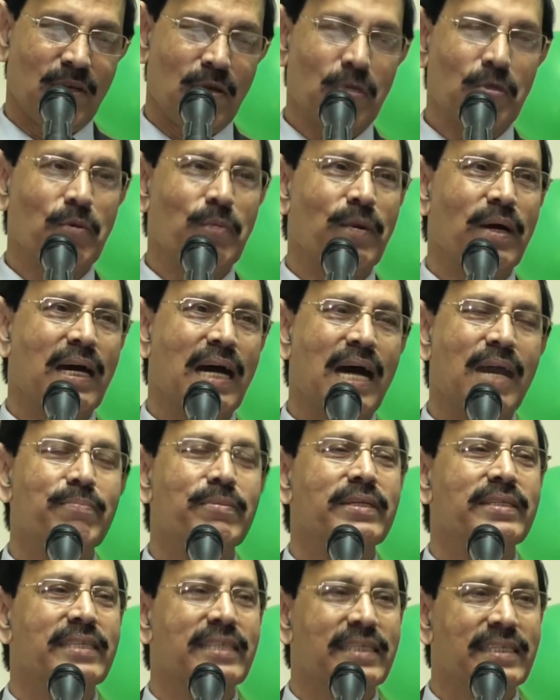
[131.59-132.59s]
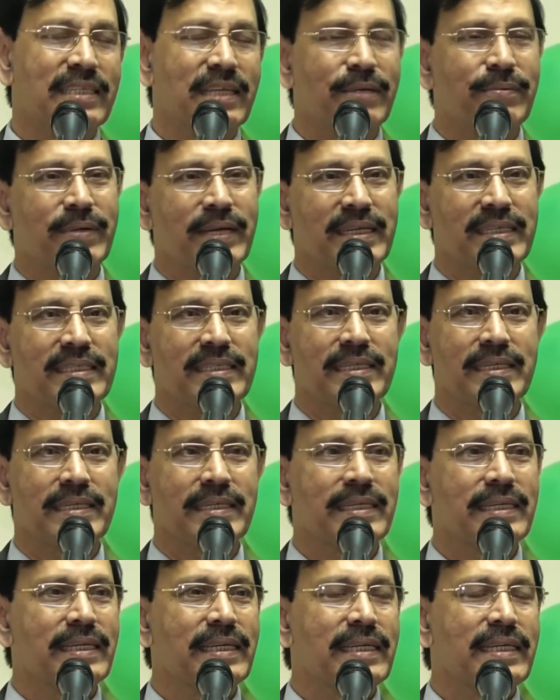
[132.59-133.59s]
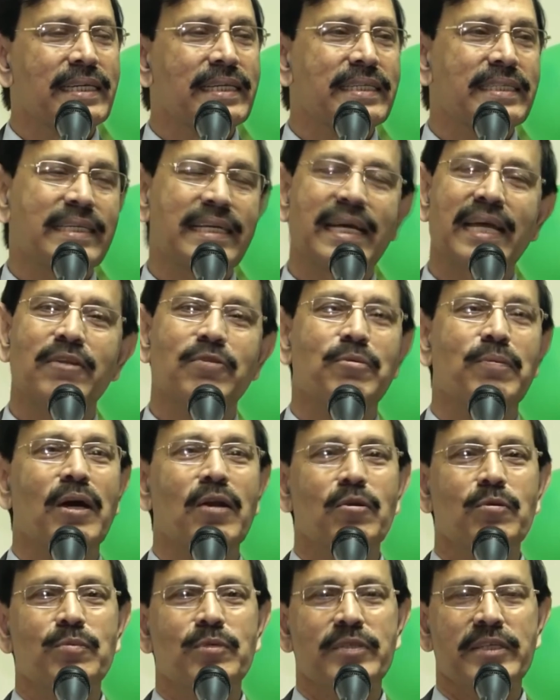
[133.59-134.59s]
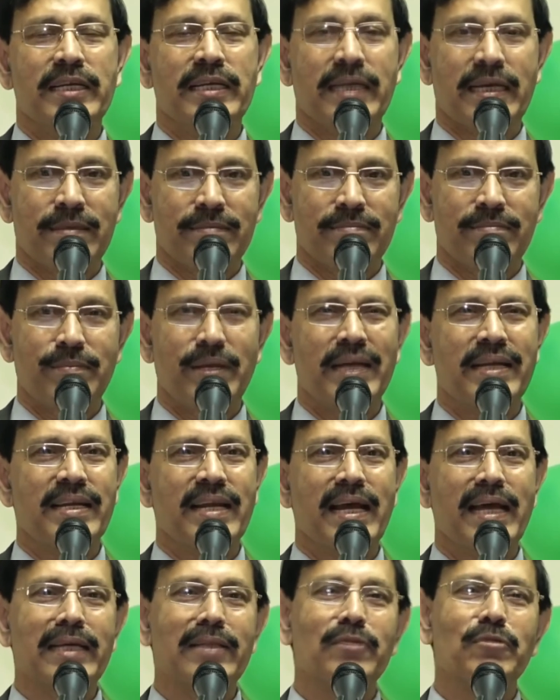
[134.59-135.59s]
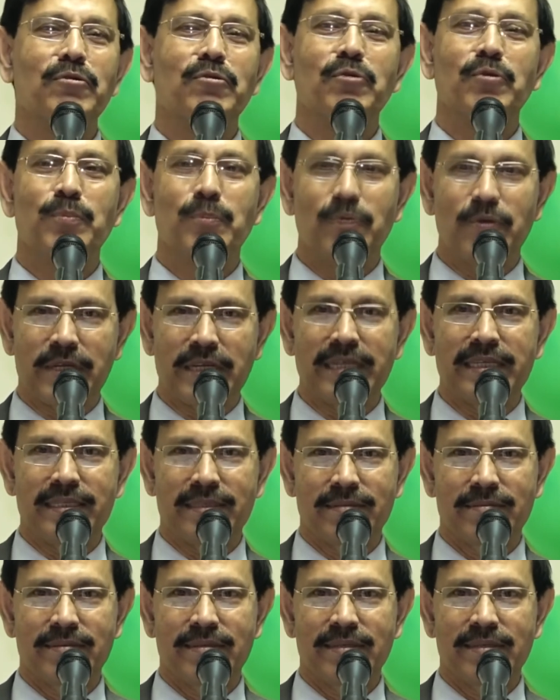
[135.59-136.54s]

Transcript: অথবা আমি যে স্টাফ রাখছি সে এত ভালো বোঝে না ভ্যাটের আইন তো খুব কঠিন